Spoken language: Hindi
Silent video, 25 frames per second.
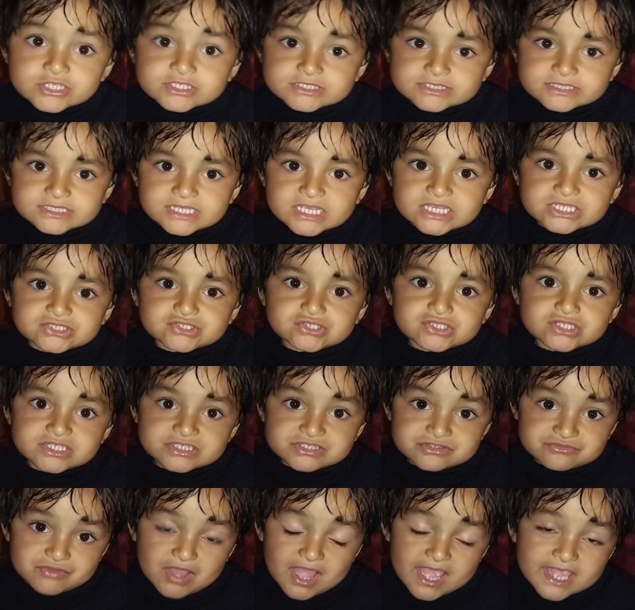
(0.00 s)
किसने
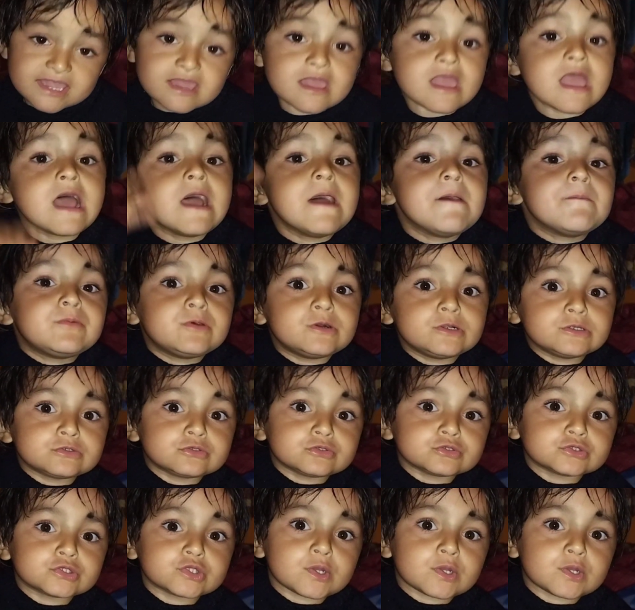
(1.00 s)
खिंचवाई है फोटो